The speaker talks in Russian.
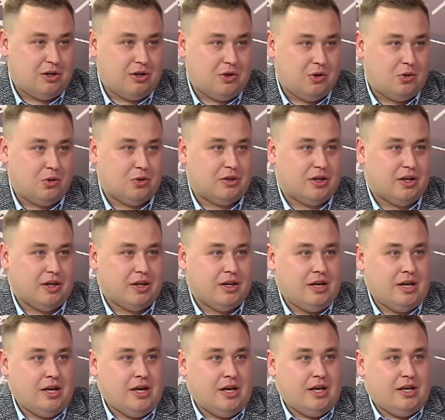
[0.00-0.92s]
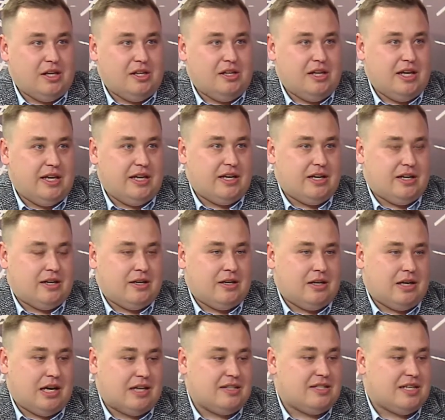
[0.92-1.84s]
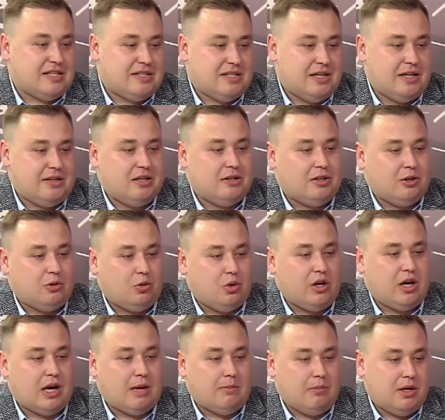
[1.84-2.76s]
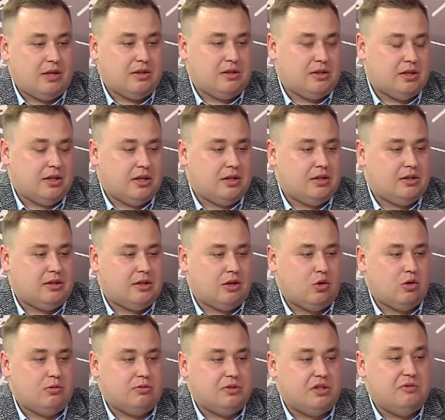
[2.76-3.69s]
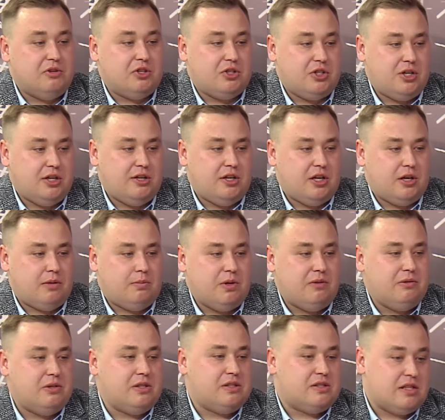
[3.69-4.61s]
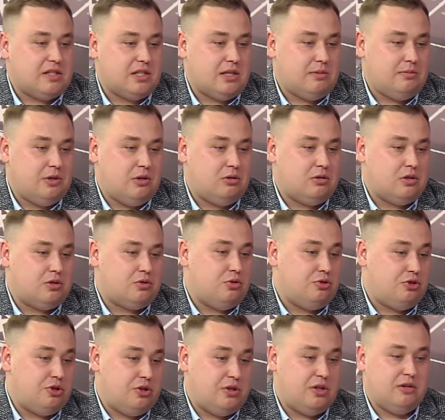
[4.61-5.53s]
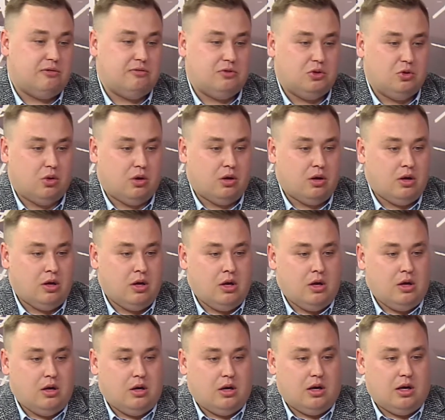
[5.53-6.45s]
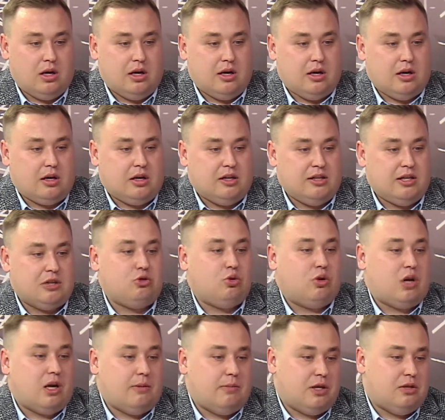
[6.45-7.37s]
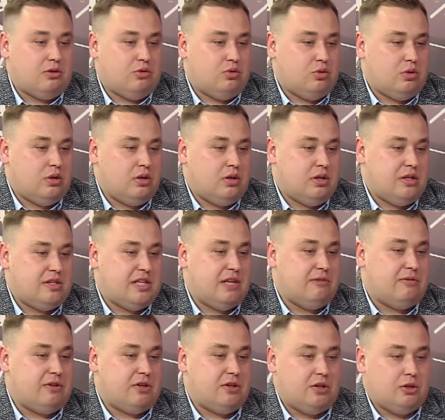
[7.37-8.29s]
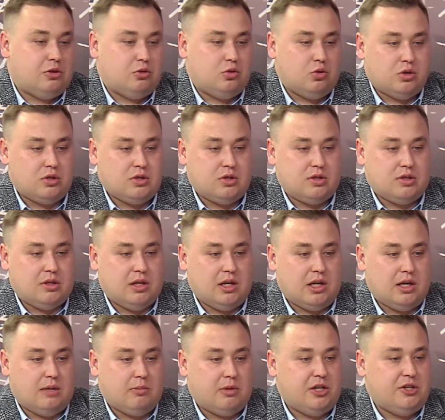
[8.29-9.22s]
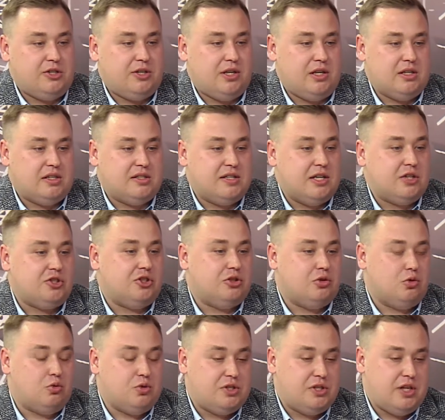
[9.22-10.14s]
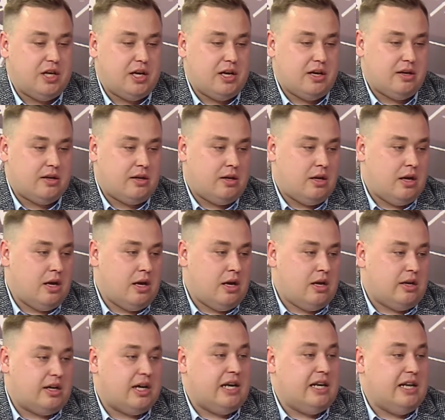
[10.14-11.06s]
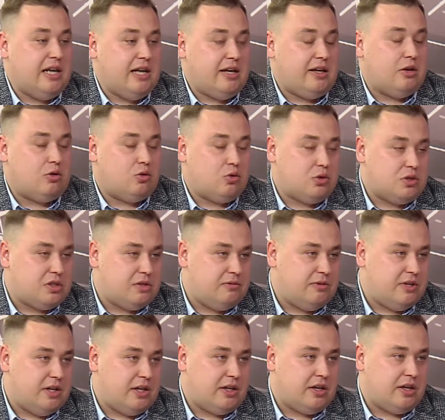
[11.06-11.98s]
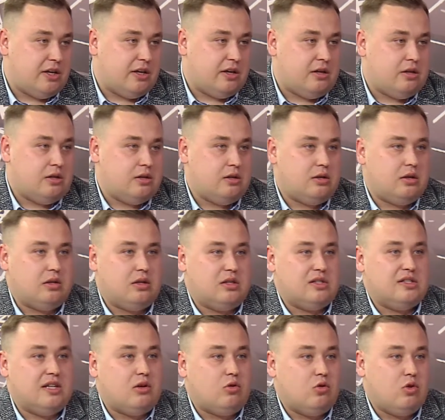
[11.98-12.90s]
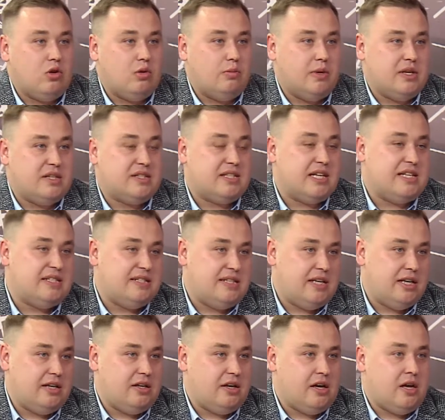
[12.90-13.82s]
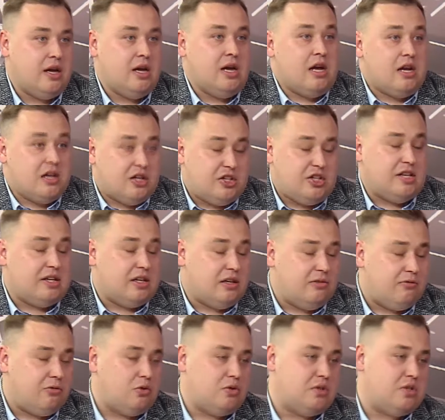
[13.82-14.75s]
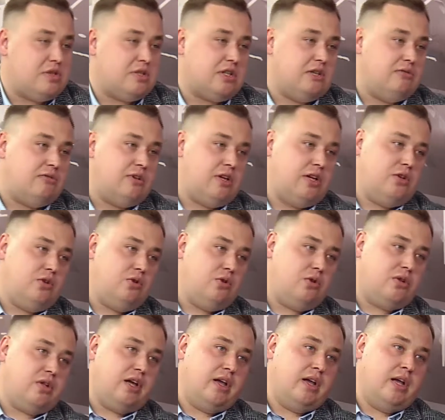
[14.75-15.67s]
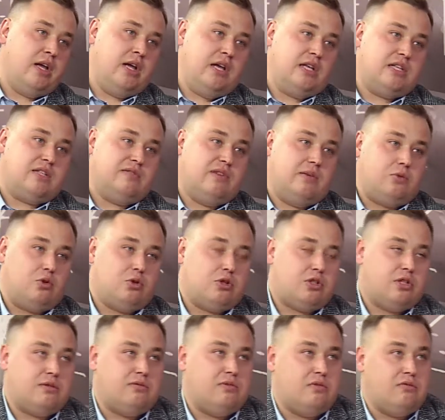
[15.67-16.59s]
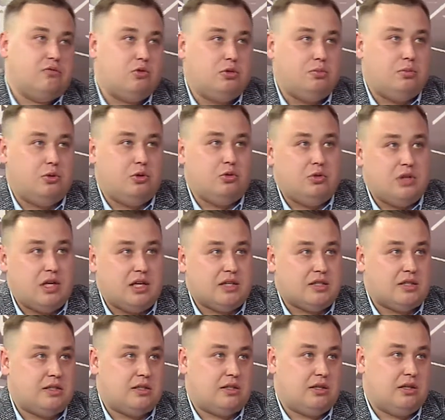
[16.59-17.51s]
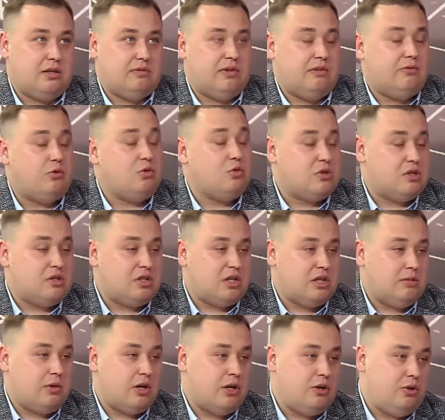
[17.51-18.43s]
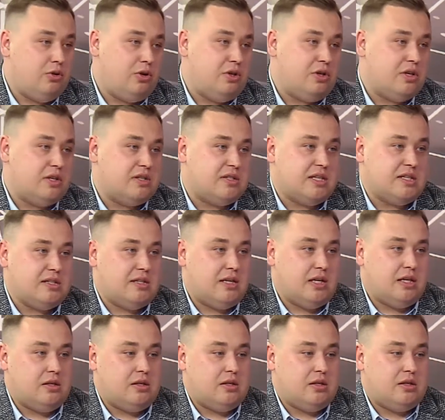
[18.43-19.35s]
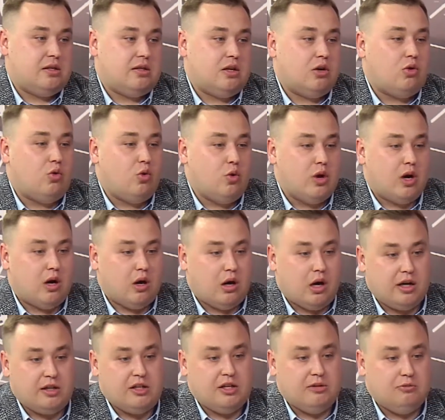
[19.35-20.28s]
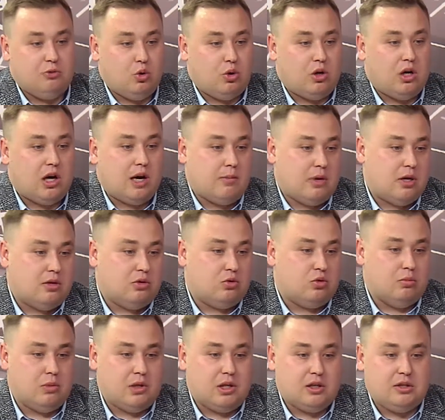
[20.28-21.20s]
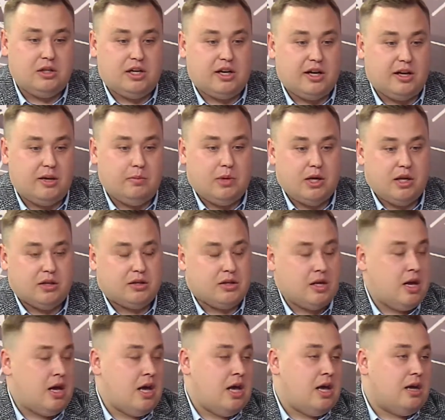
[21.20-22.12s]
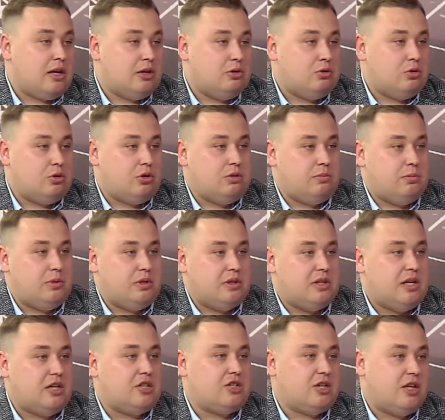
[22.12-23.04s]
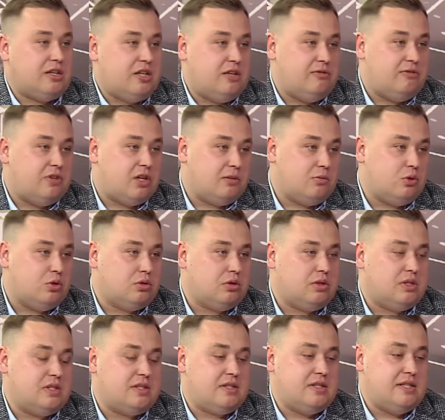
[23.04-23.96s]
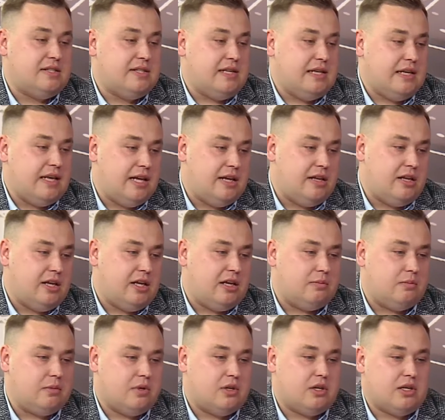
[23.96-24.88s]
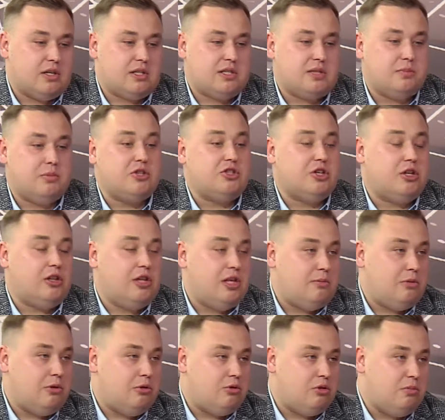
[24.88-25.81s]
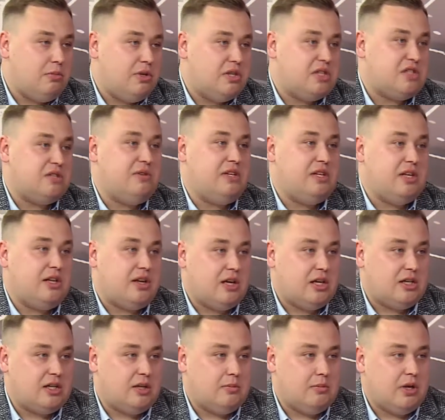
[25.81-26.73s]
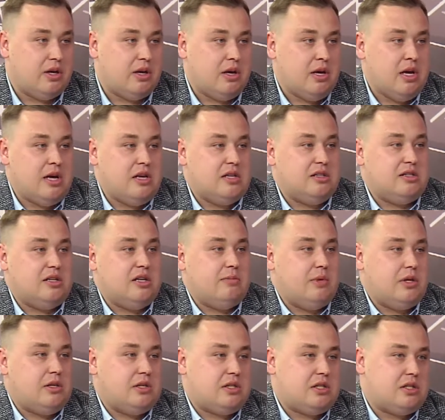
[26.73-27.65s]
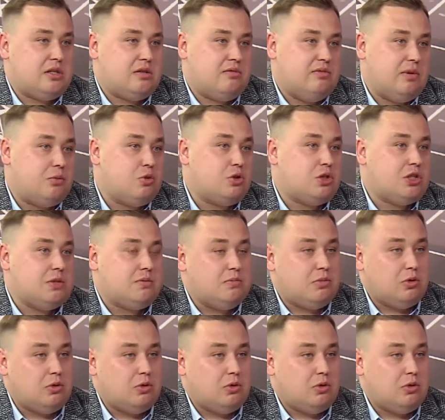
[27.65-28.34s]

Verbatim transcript: района. Идея о создании такой команды, такого движения появилась на самом деле у нас очень давно. А, к нашу команду «Северный КТОС» обращались наши друзья, коллеги, родственники, а, знакомые, соседи, жители Фрунзенского района с вопросом, вот бы у нас во Фрунзенском районе создать такую активную команду молодых ребят, которая бы также активно работала с населением, а, с пожилыми людьми, с ветеранами, с занималась вопросами